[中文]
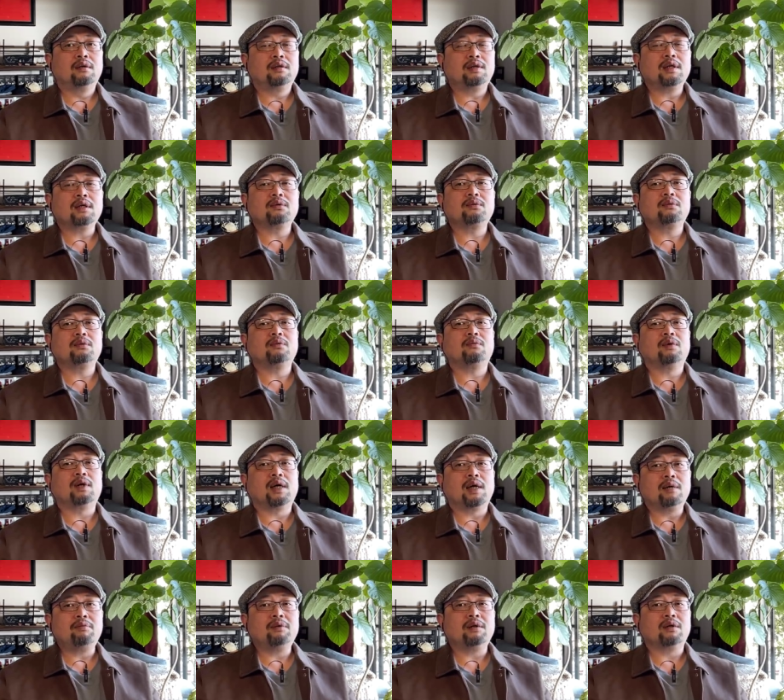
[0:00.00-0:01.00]
这个东西我
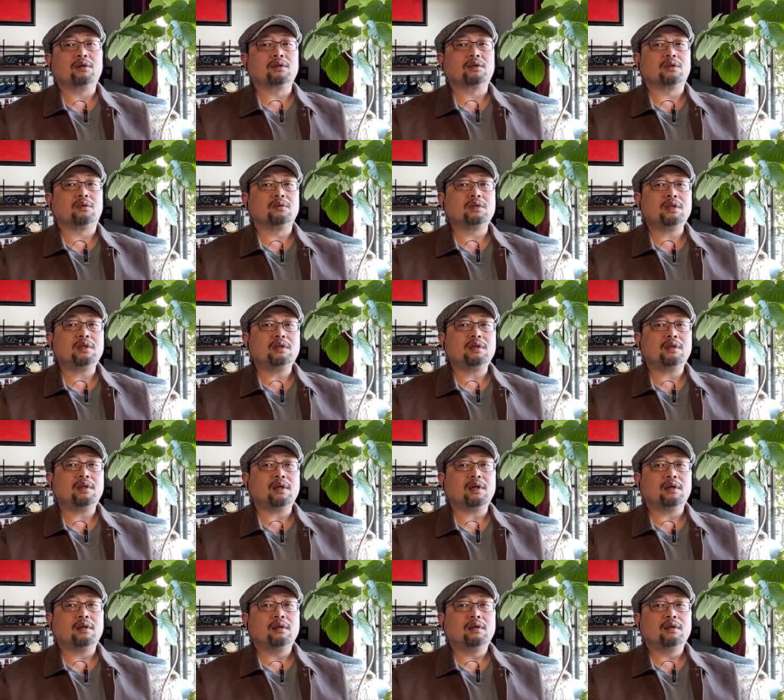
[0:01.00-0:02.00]
还比较熟悉一
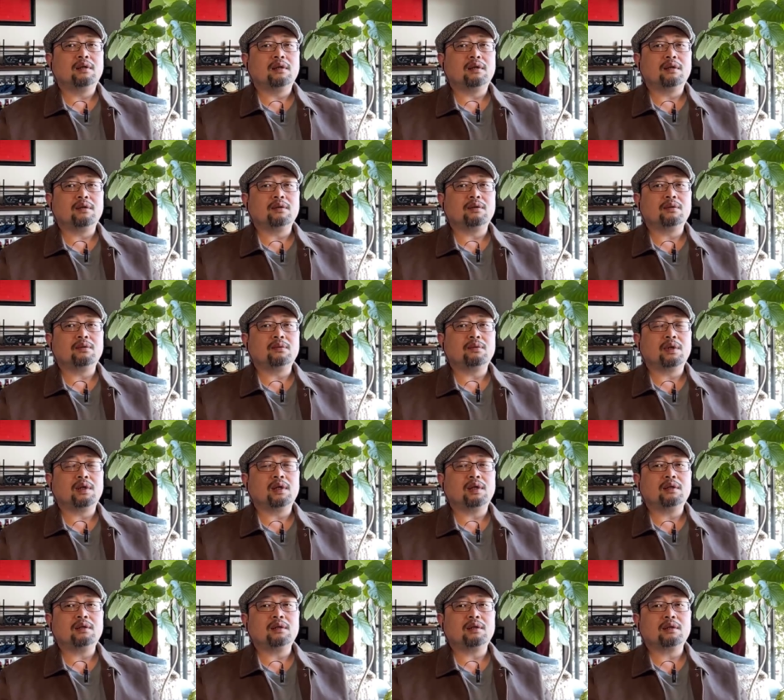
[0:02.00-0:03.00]
点，呃，原原
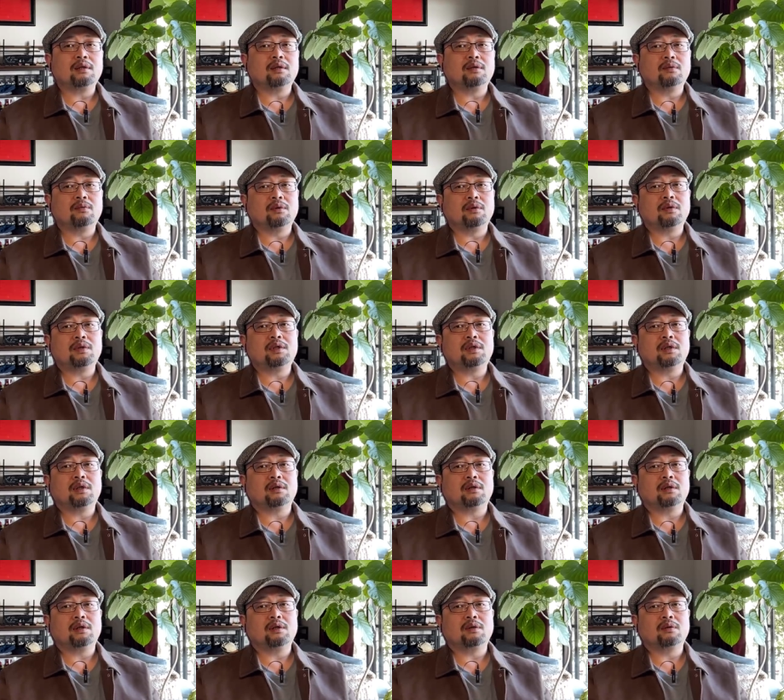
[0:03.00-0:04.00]
来这个我对制
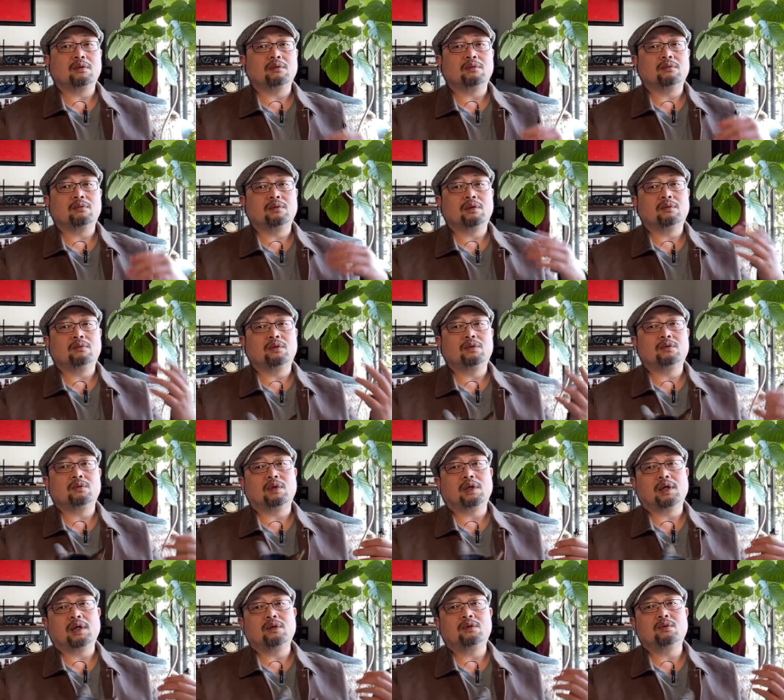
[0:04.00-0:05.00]
冷这个，我我主
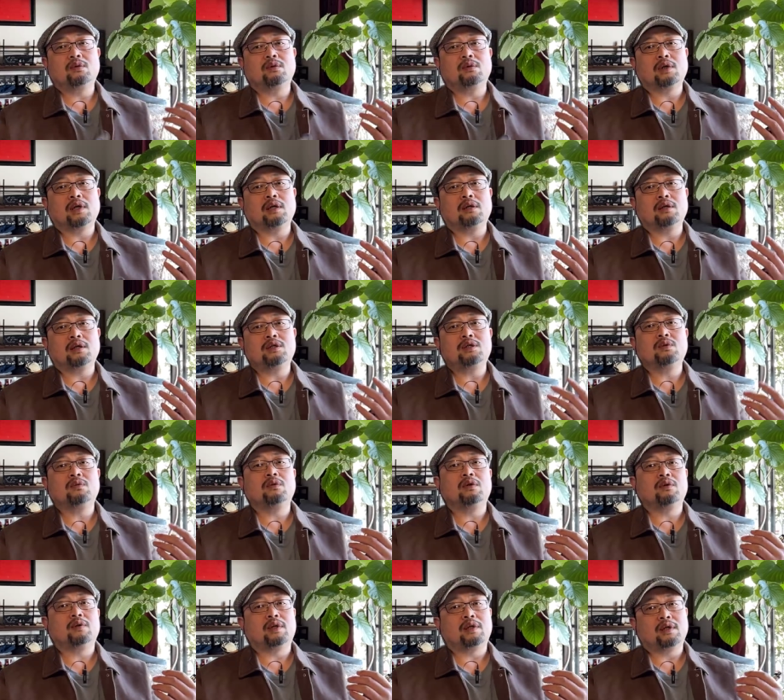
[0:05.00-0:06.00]
要还做还还修
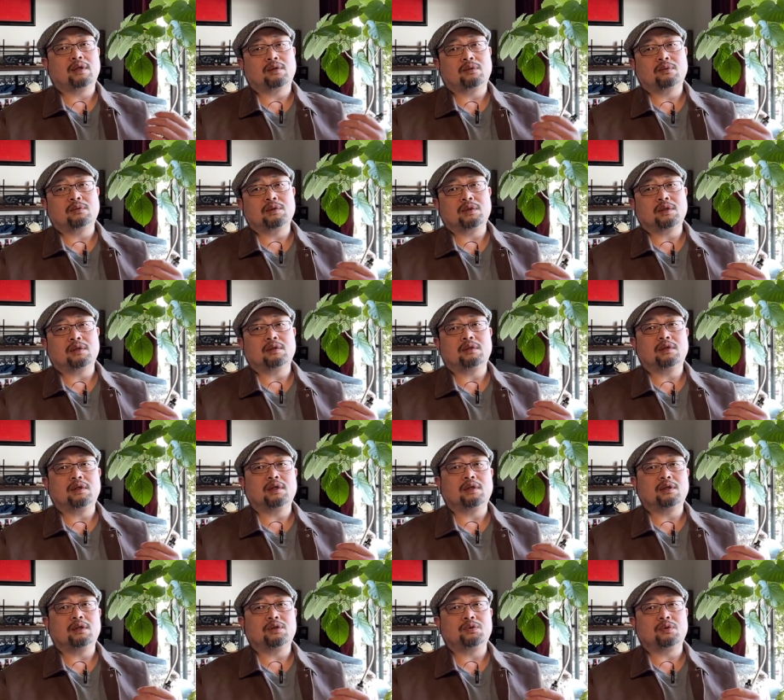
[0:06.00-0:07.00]
过一段这个东西，
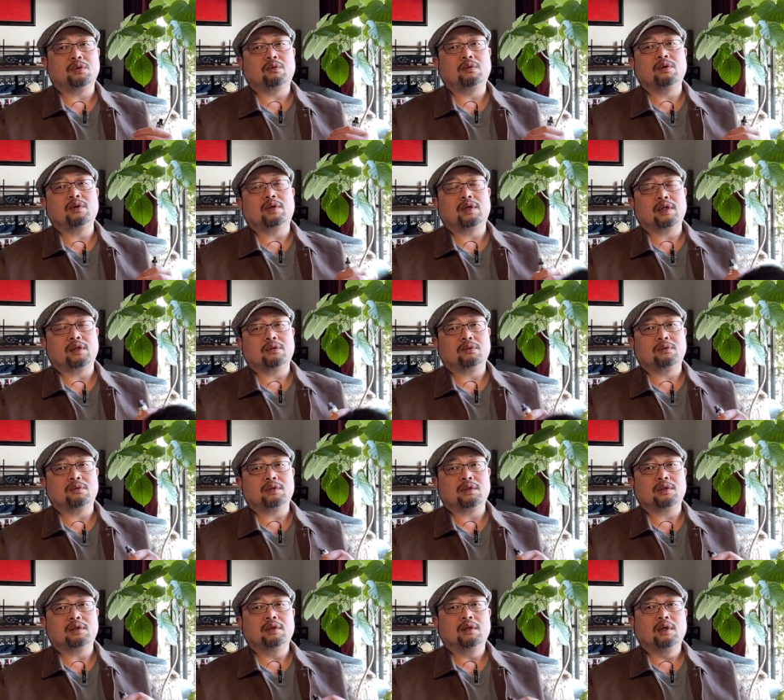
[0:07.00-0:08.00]
呃，也学过一段这个东
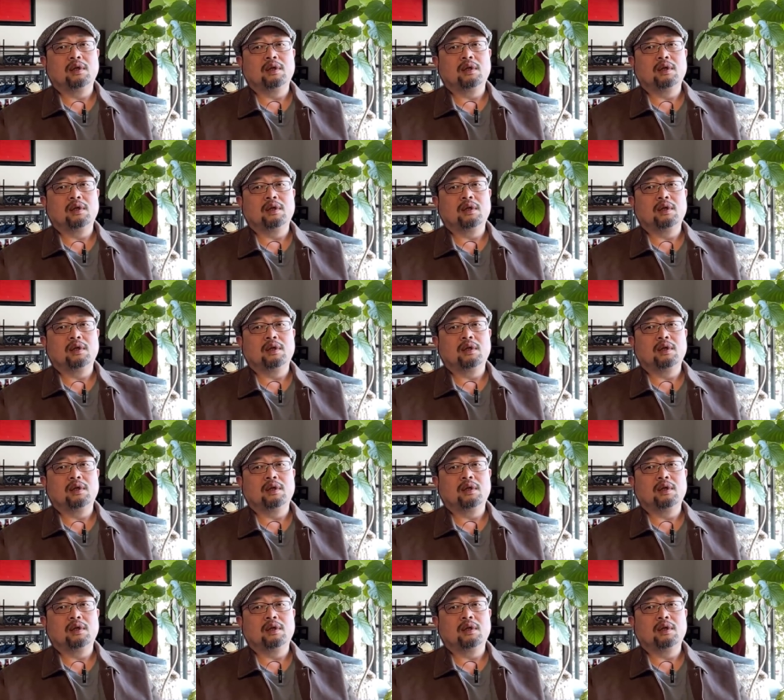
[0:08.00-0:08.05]
西，